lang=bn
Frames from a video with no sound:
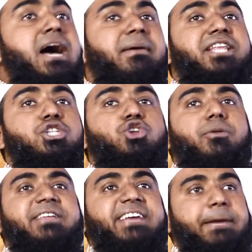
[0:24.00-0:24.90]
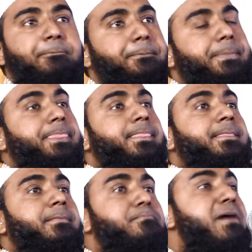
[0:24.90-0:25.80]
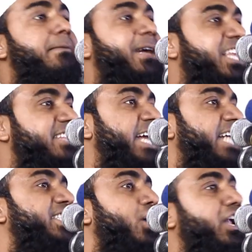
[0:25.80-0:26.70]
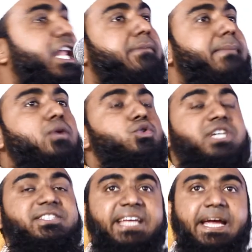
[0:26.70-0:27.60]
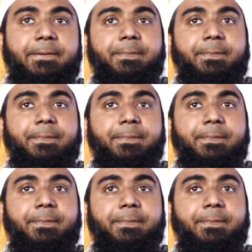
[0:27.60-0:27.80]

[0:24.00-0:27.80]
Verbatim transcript: আমাদের সমাজে বা আমাদের দেশে অনেক মানুষ আছে